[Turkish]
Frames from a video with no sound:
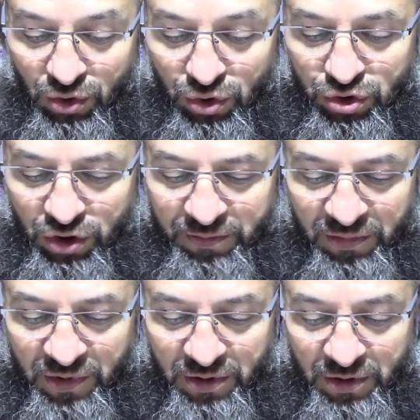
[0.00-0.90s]

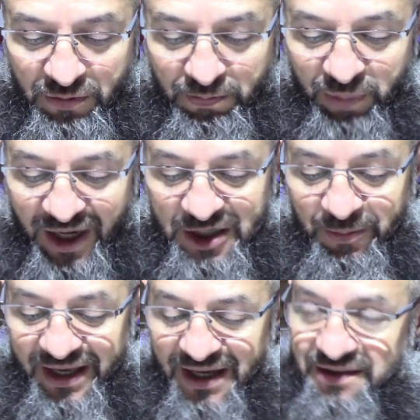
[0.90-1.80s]
Hüküm
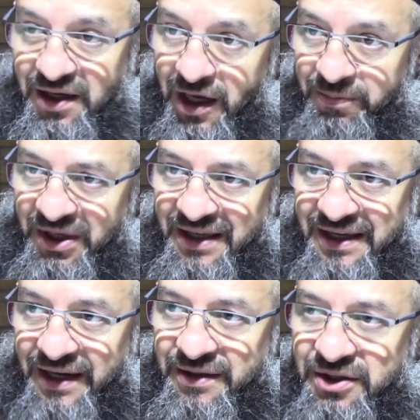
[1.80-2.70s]
bakmaya
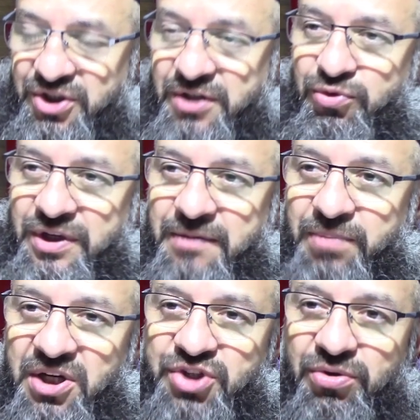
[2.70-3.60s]
tabiyken işte buradaki
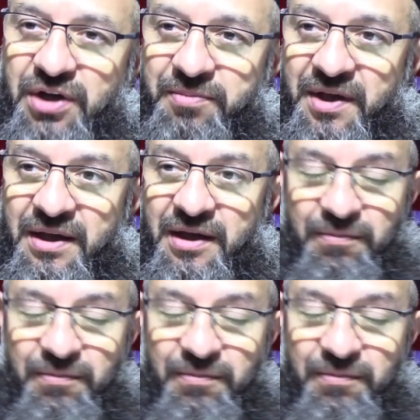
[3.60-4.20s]
bakış önemli.